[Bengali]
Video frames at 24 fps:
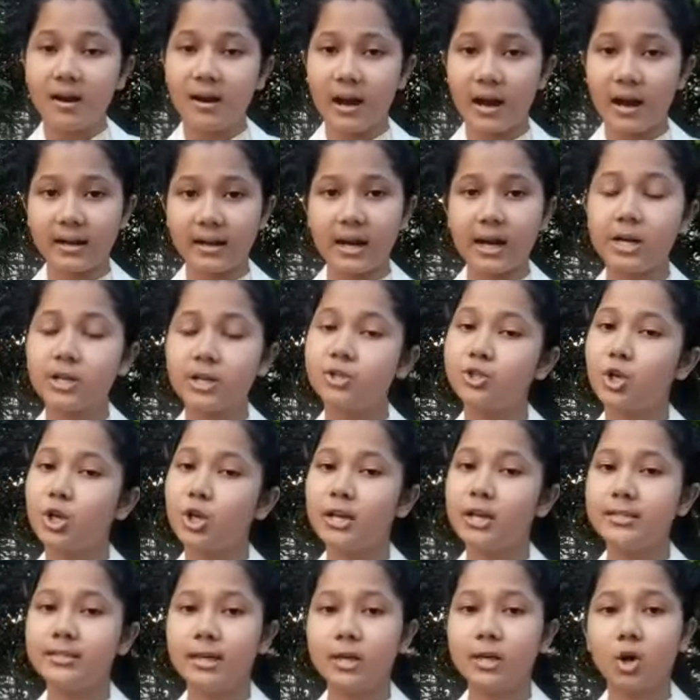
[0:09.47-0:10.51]
রানার
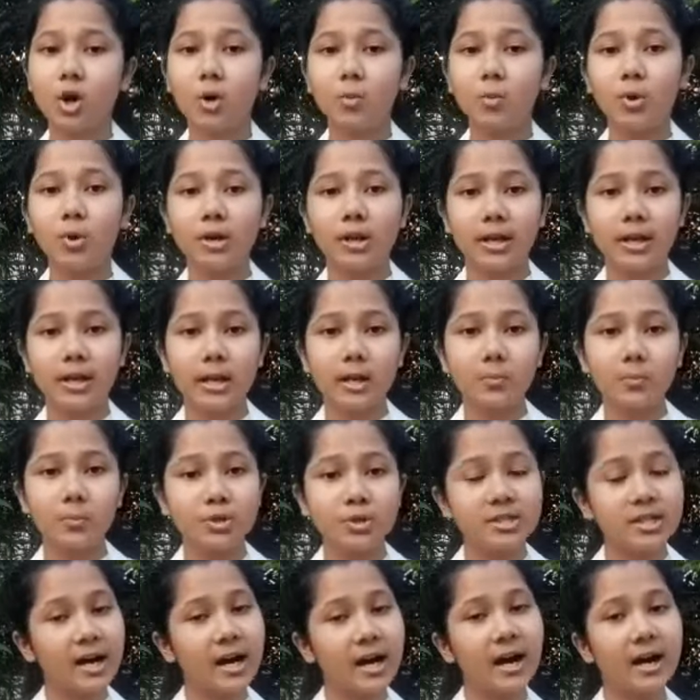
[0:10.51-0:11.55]
চলেছে খবরের
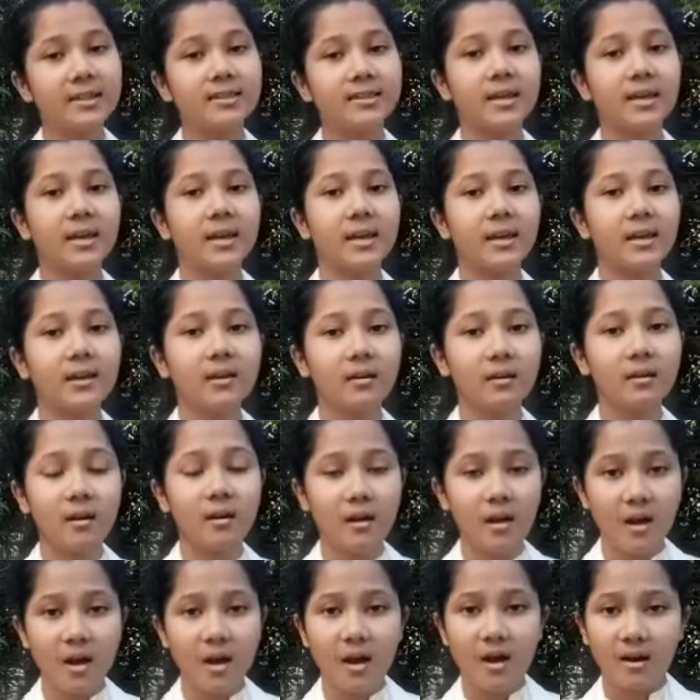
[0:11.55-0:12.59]
বুজা হাতে
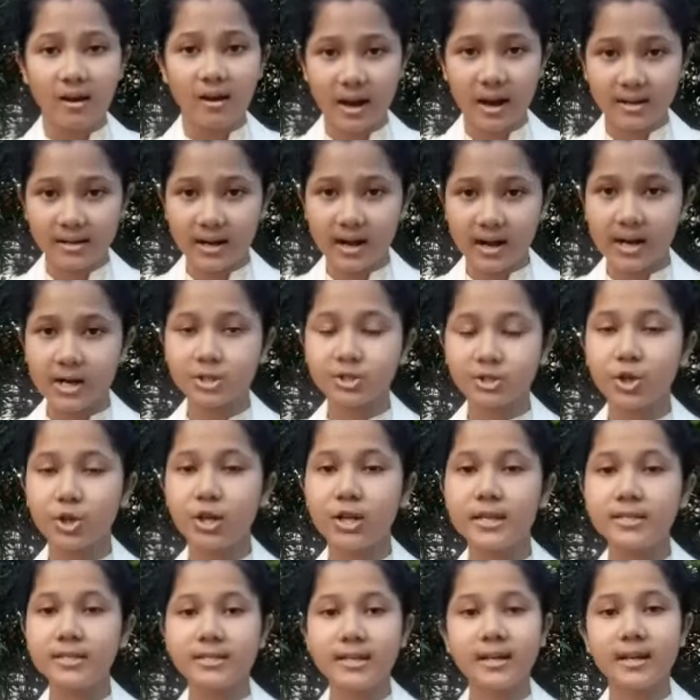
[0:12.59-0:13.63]
রানার
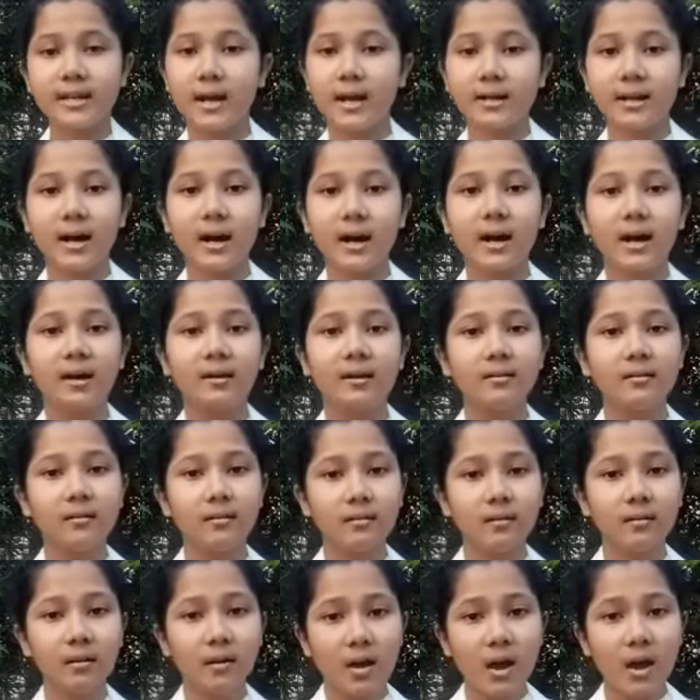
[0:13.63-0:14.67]
চলেছে রানার
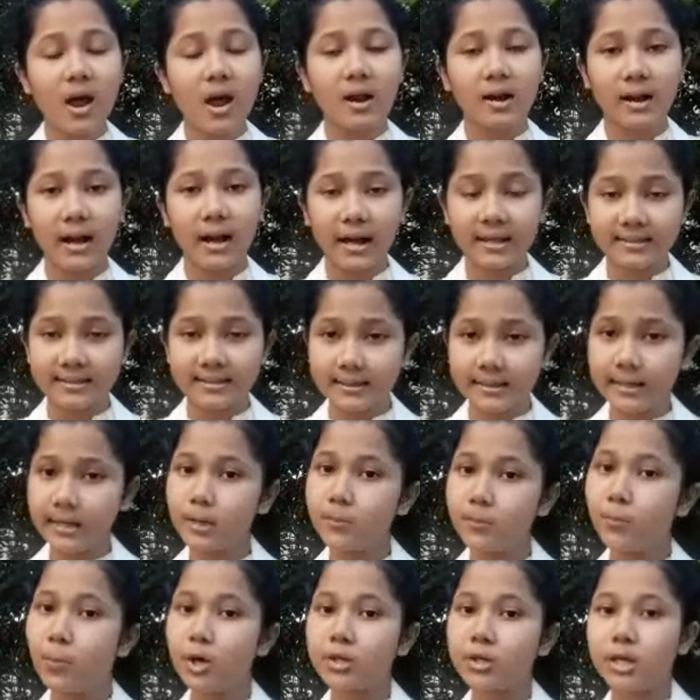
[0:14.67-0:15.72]

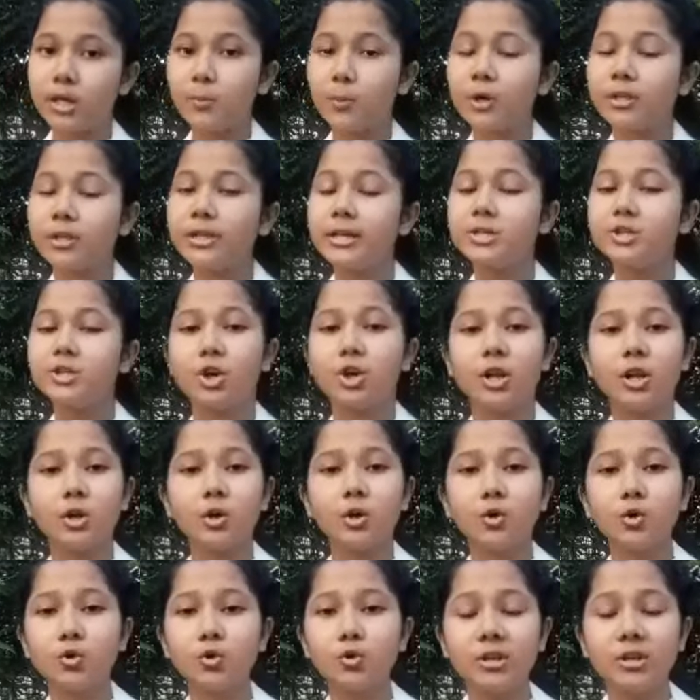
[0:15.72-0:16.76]
রাত্রির পথে পথে চলে
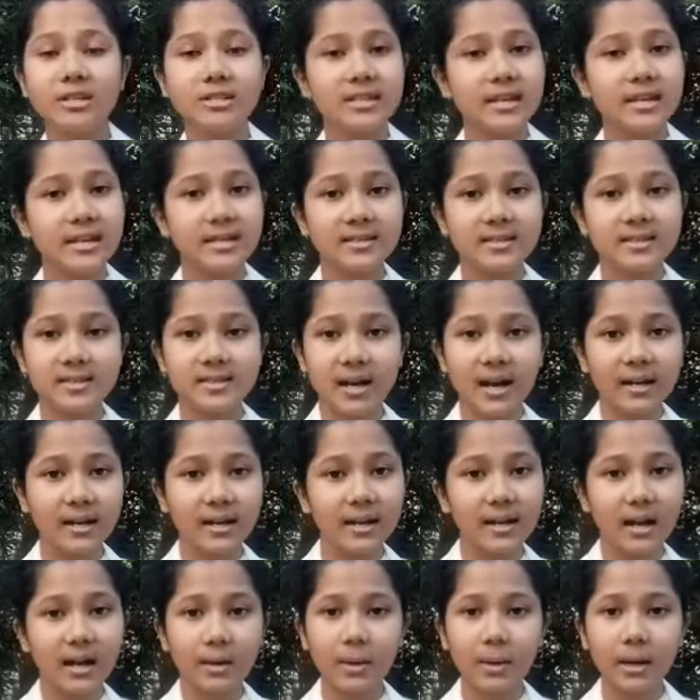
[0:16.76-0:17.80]
কোনো নিষেধ
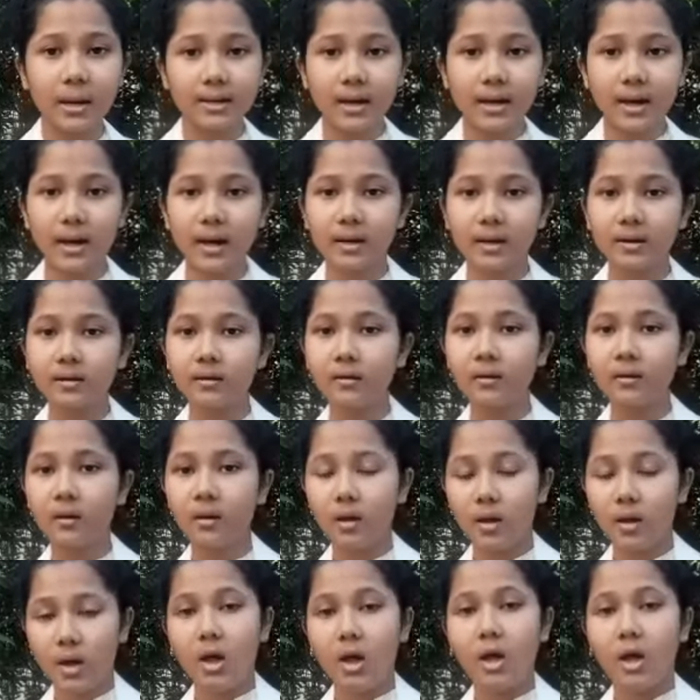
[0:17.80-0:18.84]
জানে না মানার
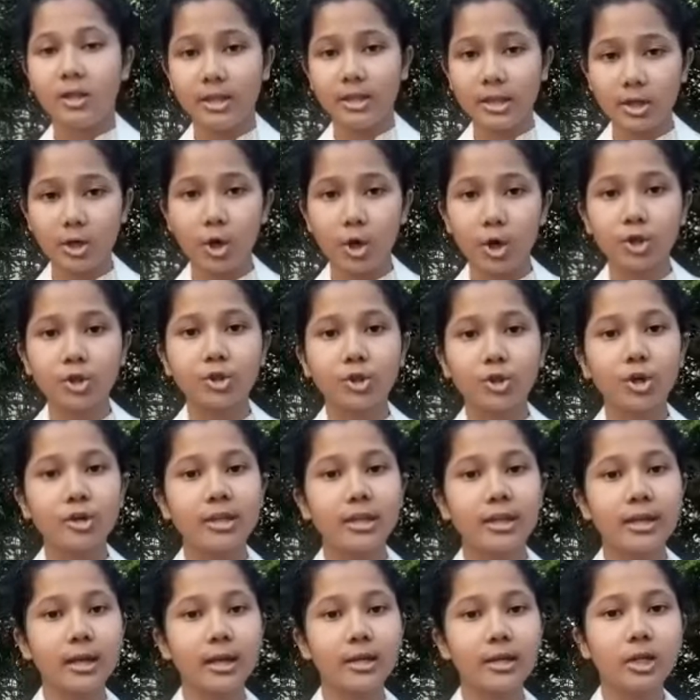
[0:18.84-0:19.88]
দিগন্ত
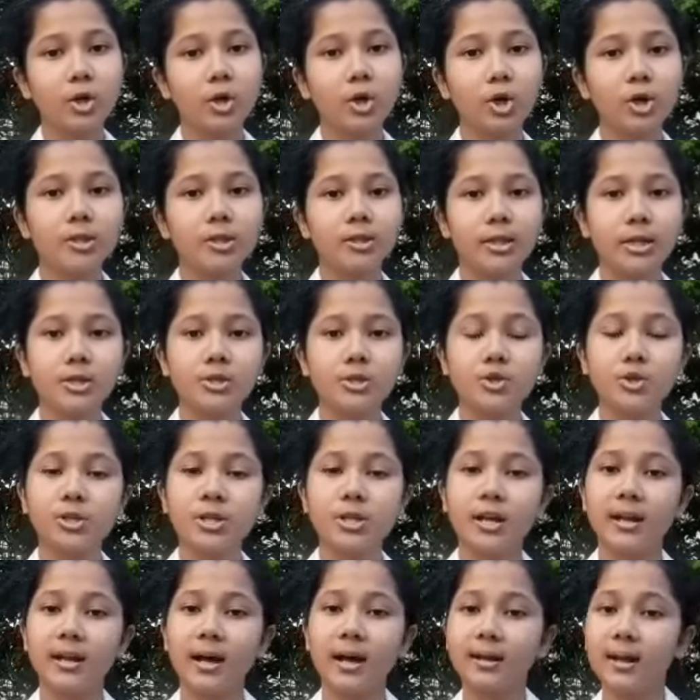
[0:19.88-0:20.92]
থেকে দিগন্তে
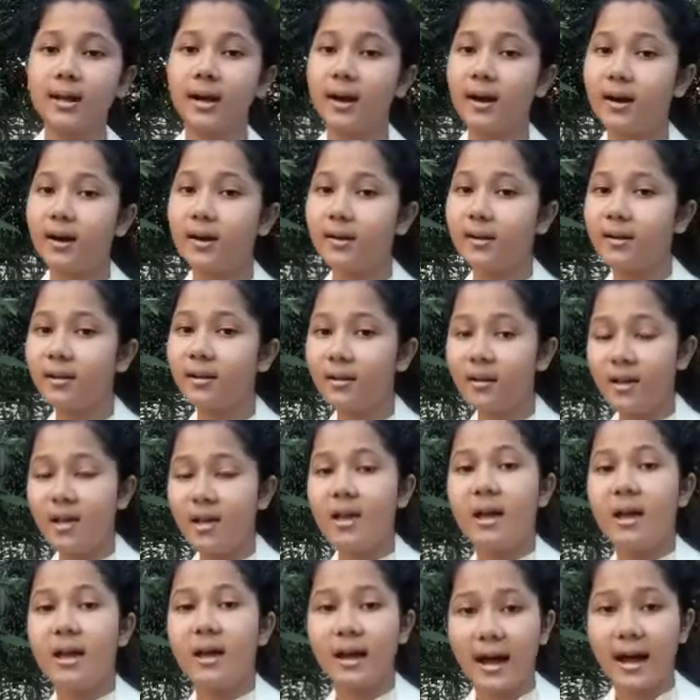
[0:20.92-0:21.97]
ছুটে রানার
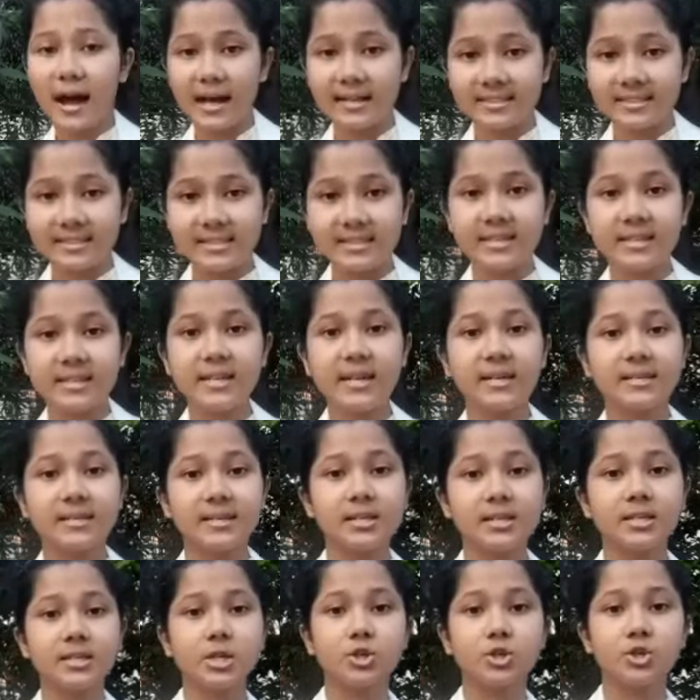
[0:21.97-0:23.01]
কাজ
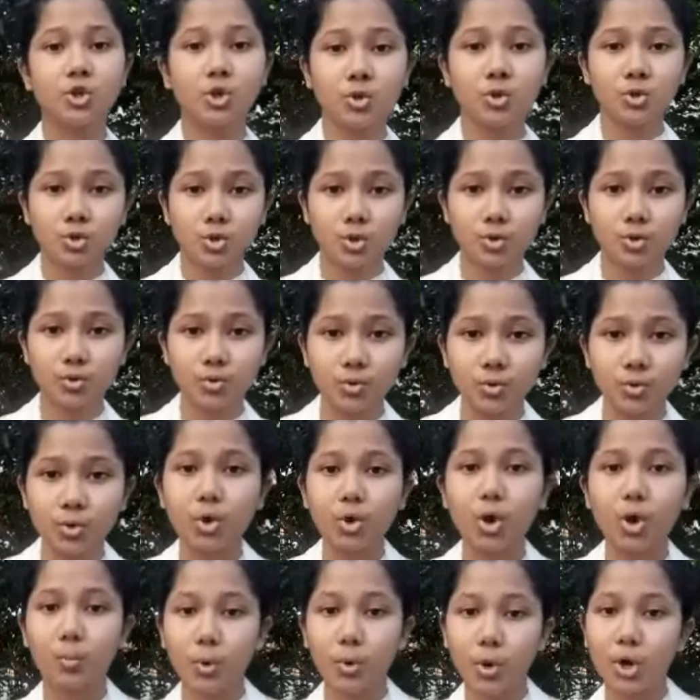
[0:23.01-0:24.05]
নিয়েছে সে নতুন
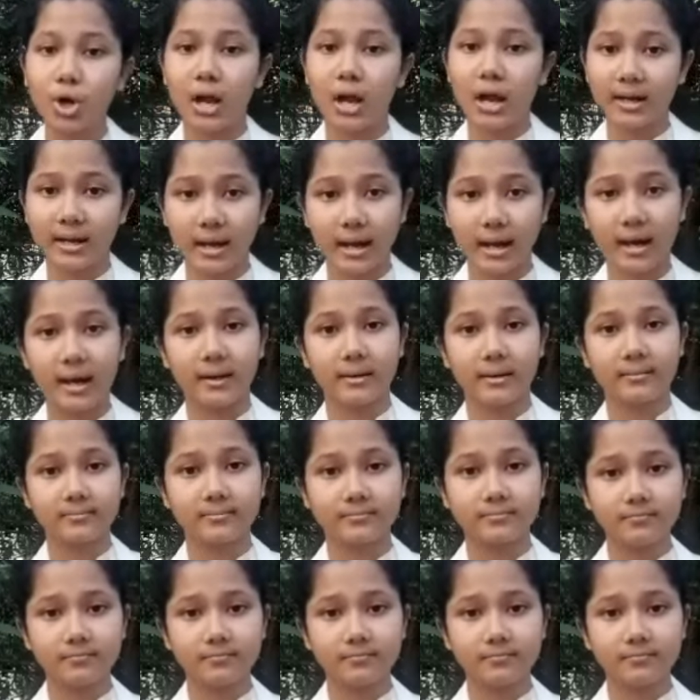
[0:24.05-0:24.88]
খবর আনার